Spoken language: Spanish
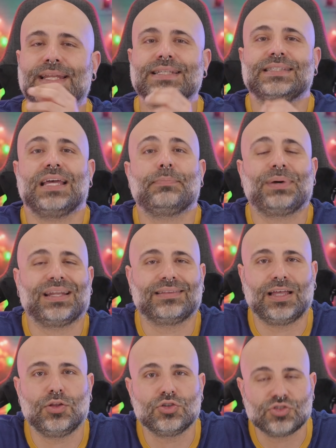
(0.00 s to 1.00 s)
en este
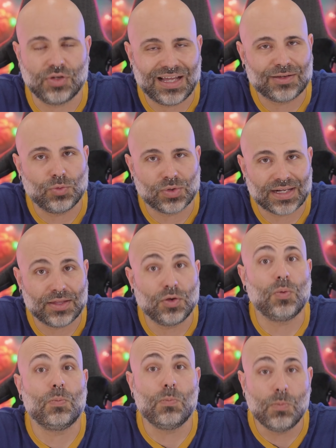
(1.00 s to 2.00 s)
apartado se lo ha
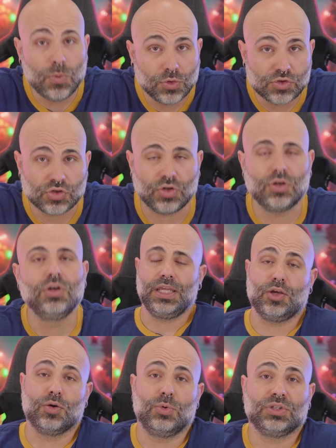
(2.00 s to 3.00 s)
currado mucho.
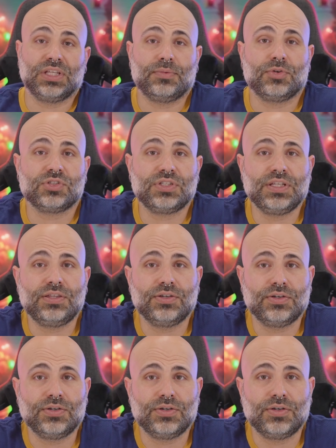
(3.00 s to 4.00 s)
Y como te hemos
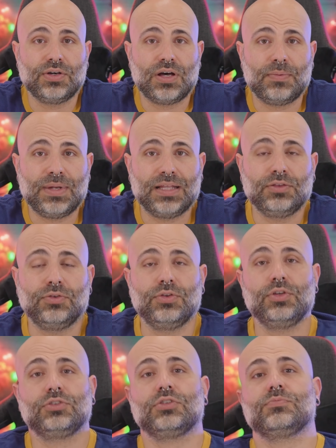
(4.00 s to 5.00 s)
ido hablando
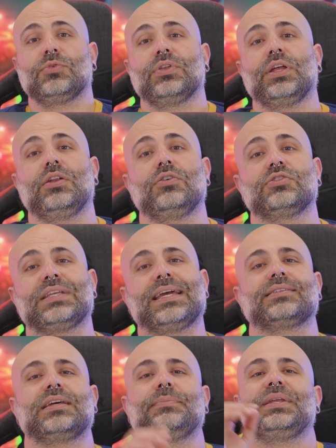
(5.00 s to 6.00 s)
de otros modelos,
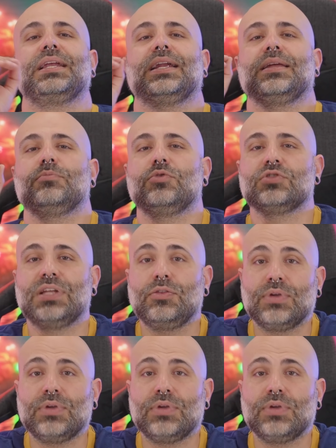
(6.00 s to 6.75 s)
examinaremos la